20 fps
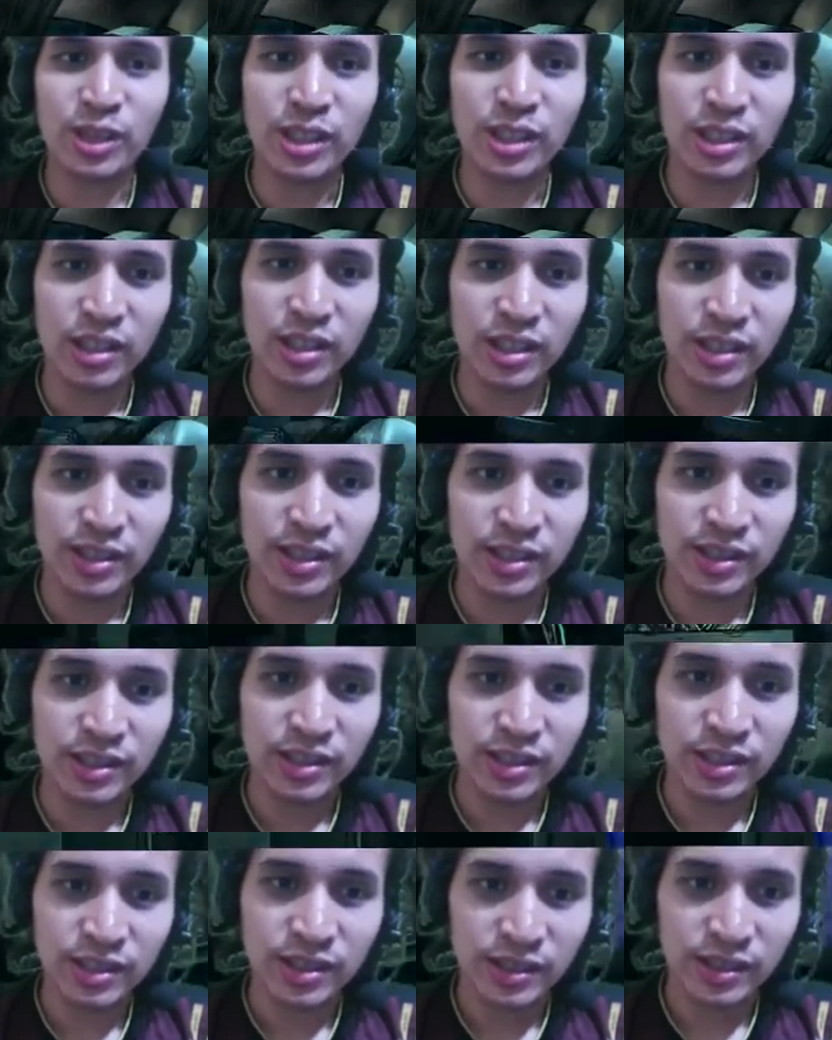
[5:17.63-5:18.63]
gini
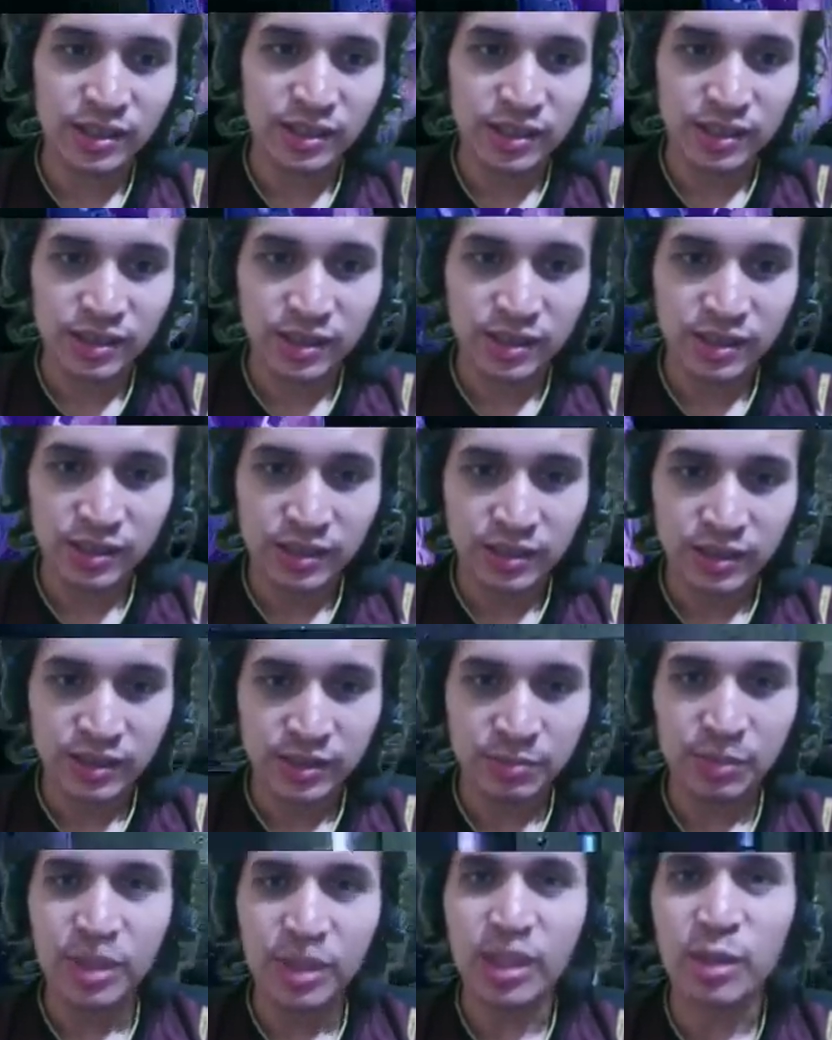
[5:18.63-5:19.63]

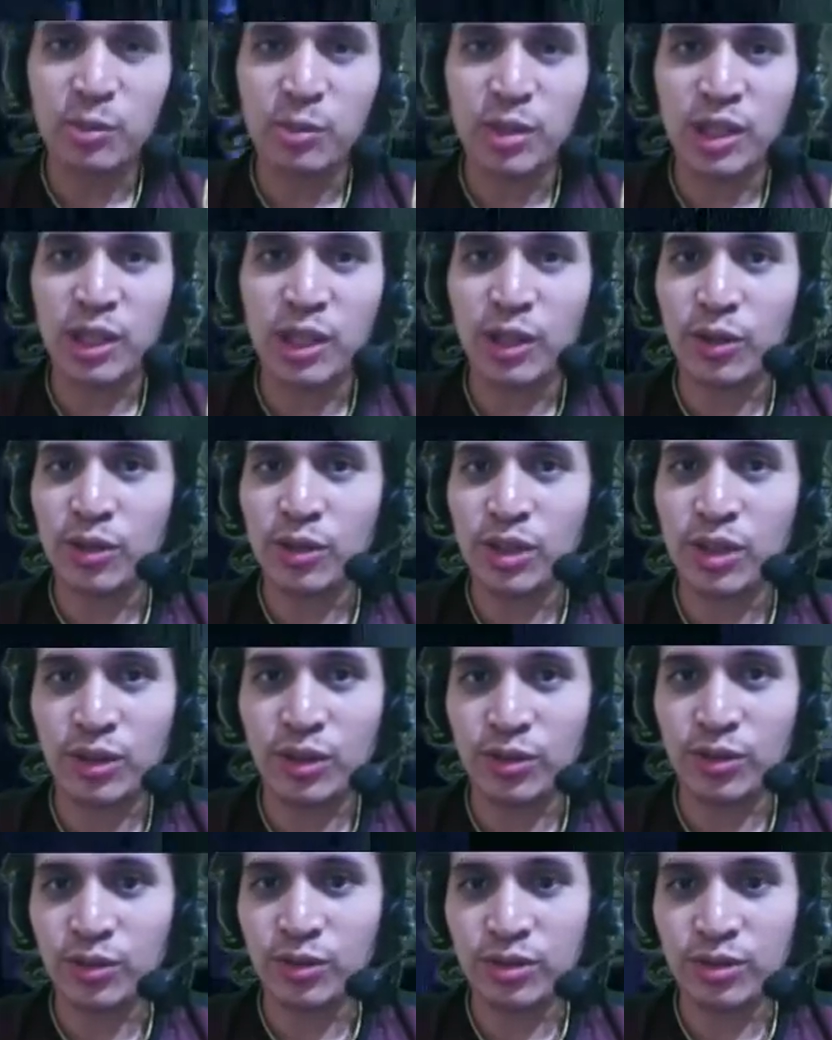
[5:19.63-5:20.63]
benar-benar lo
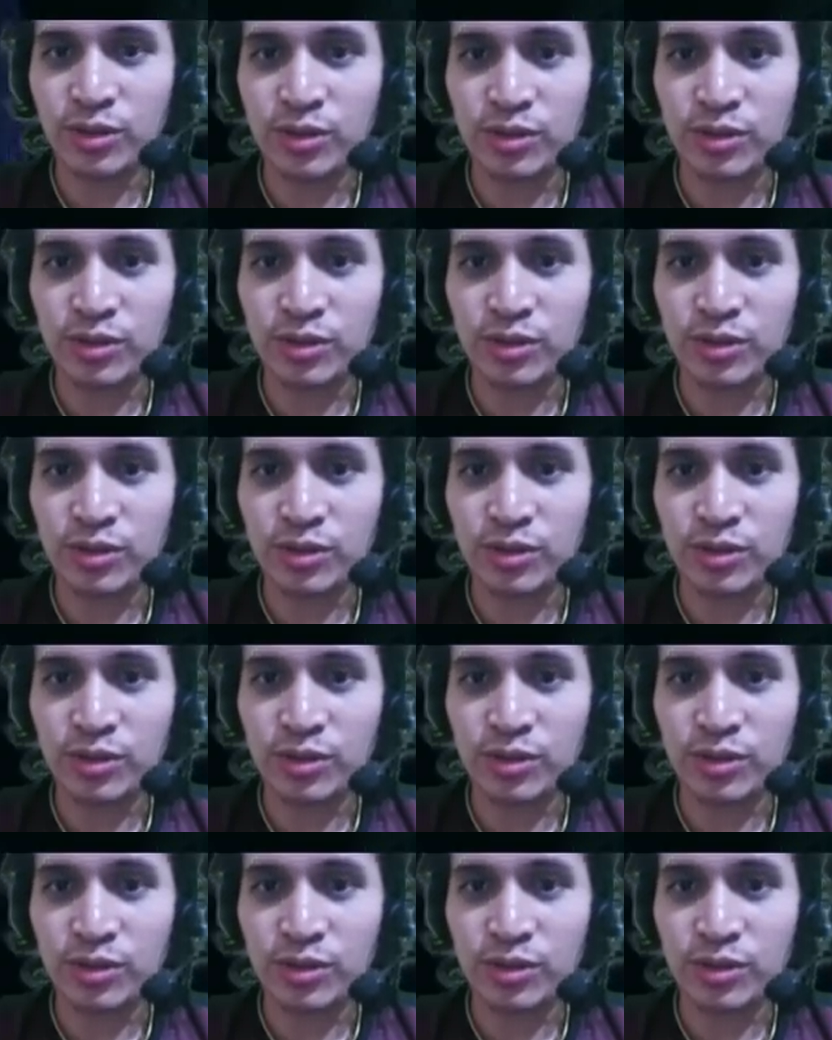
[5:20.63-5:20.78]
tikus